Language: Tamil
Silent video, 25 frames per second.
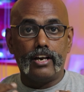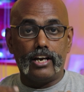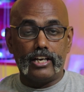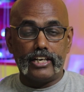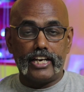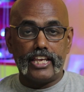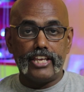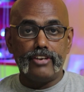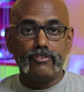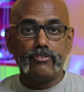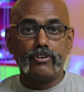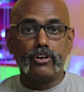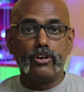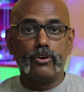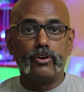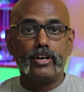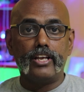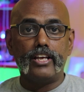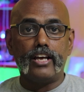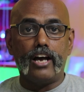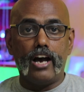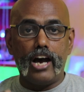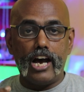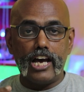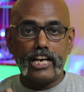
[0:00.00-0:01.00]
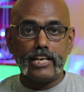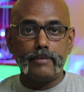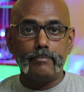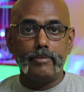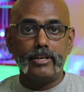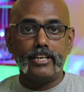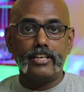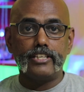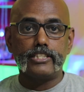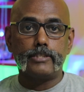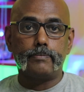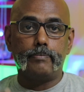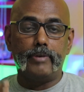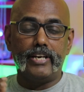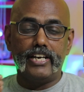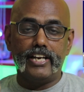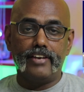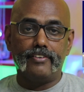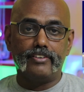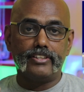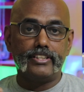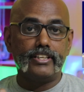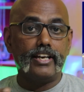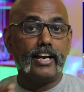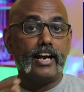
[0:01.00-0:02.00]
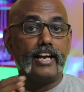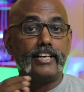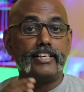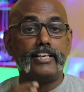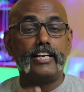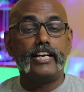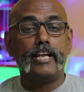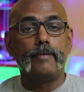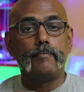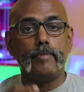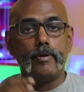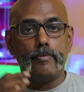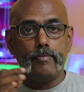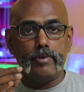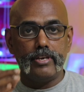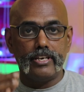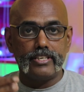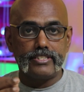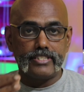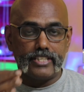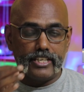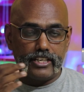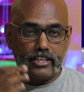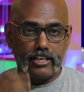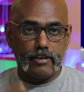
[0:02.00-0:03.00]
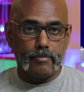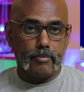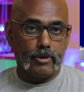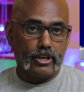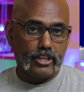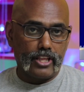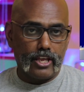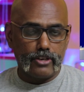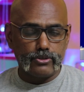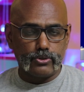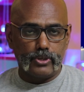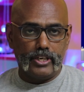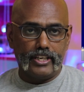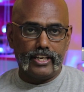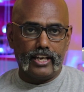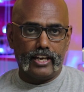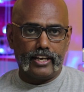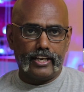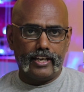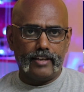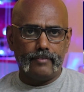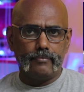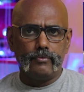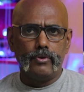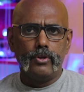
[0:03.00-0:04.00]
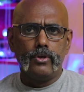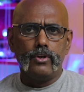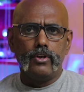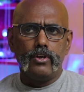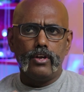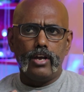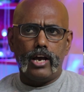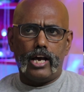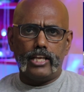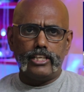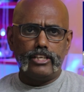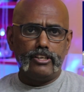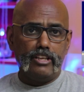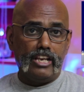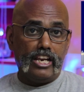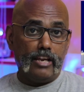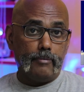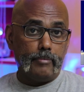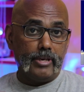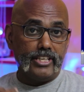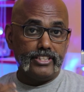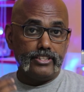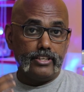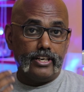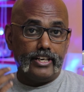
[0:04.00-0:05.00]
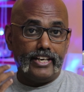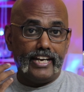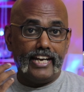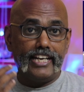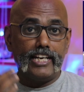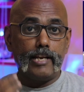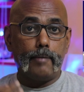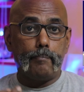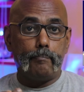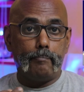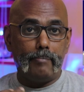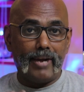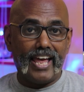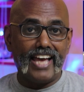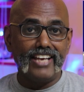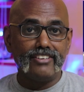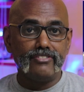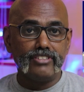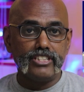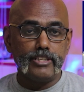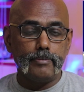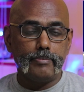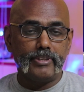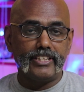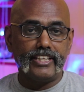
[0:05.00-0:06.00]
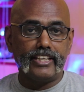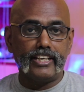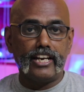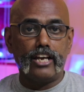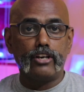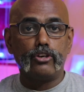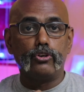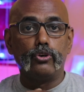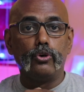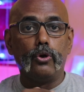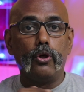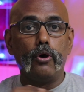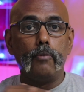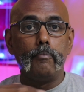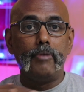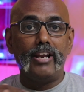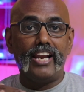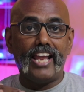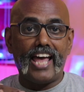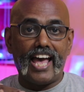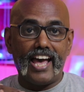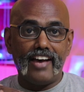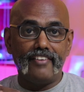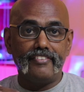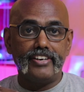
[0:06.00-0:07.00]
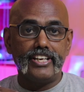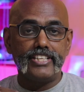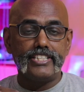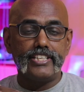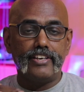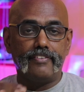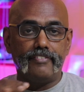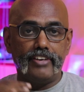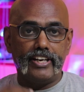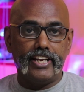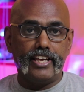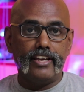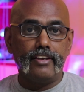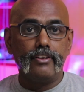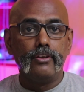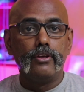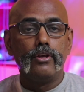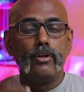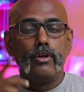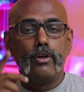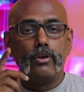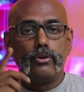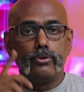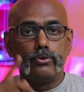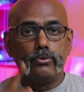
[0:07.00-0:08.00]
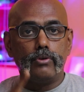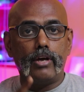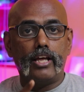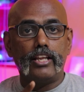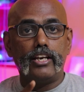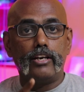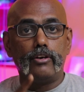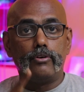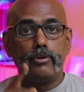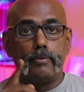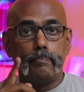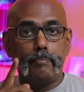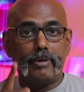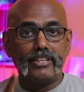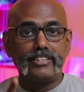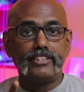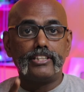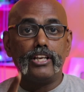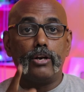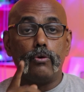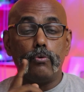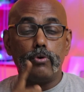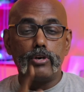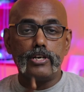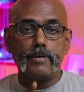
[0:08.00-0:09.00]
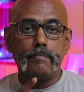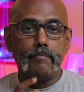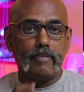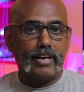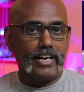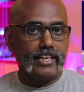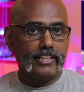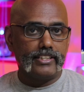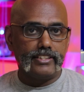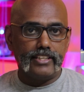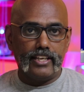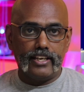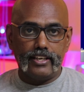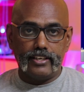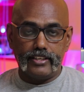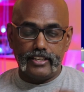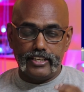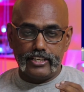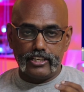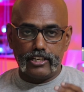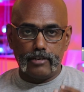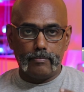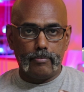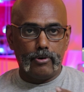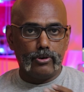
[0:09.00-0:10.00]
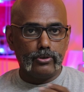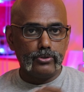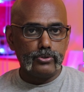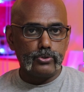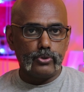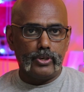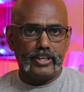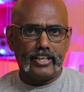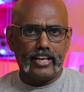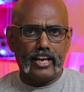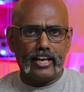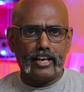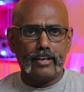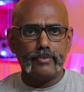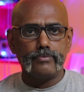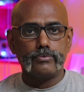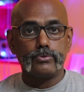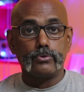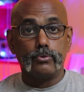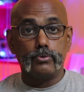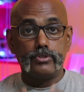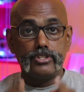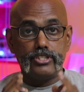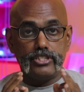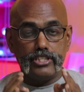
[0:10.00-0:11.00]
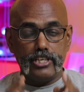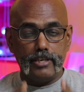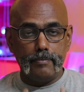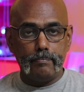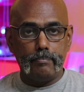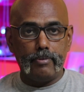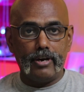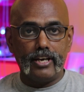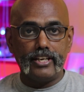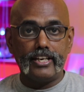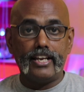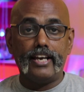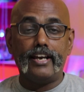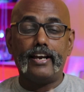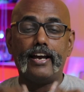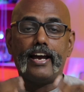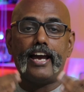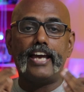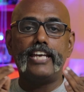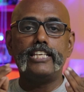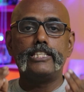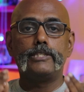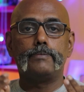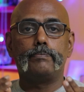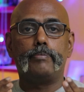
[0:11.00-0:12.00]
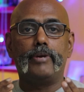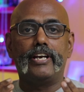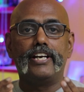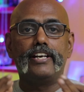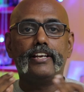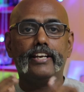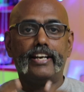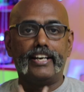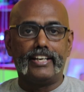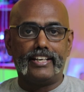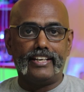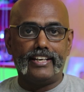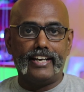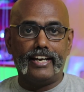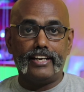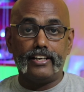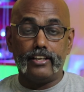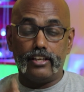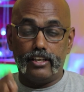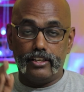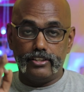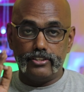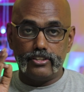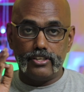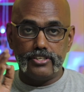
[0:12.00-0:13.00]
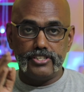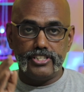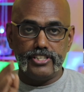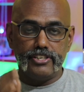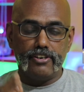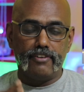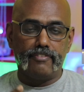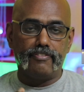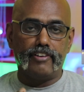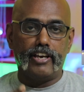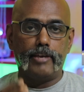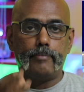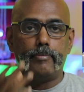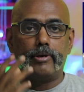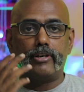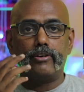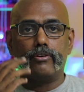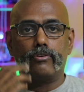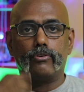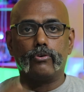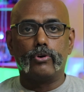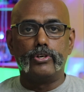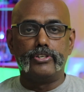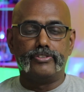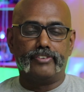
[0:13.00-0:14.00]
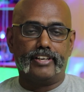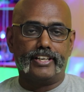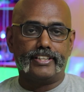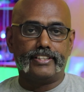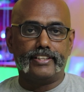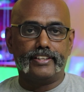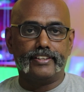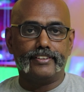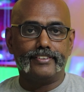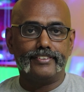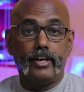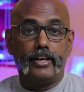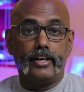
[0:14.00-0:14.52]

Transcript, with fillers: ஆனால் இவங்களோட ஆரம்ப ஸ்பீடே வந்து ஹண்ட்ரட் எம்பிபிஎஸ் இருக்க போகிறதா சொல்லியிருக்காங்க அதுவும் இல்லாமல் இந்த டேட்டா பிளான் வந்து பார்த்தீங்கன்னா குளோபல் ஆவரேஜை விட அதில் பத்தில் ஒரு மடங்கு தான் இருக்க போகும்னு சொல்லியிருக்காங்க ஸோ சீப்பான ஹை ஸ்பீட் இன்டர்நெட் இந்த ஜியோ ஃபைபர் கொண்டு வருது